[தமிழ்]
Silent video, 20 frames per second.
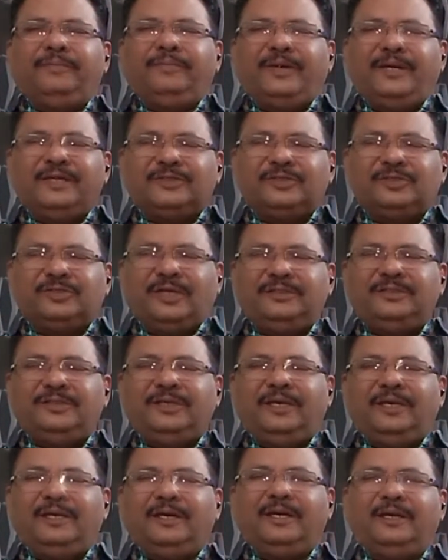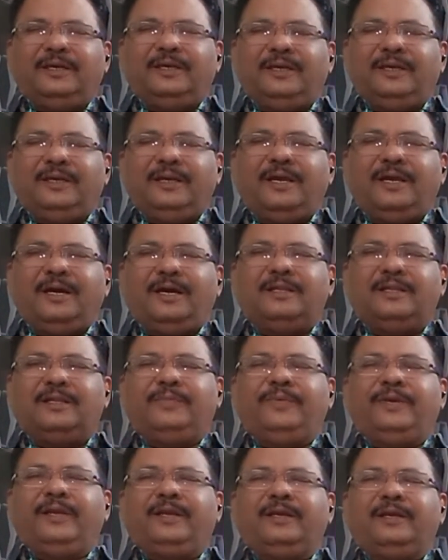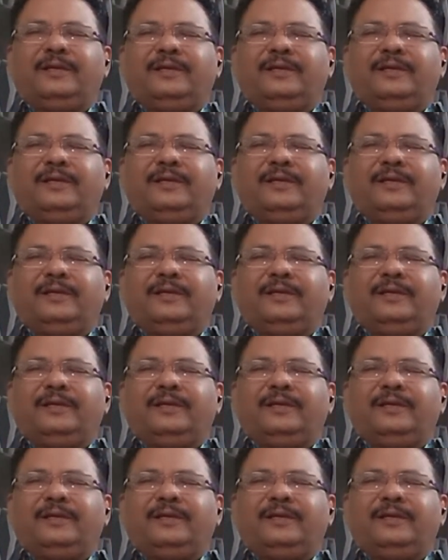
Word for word: மன சஞ்சலங்கள் இல்லாதபடி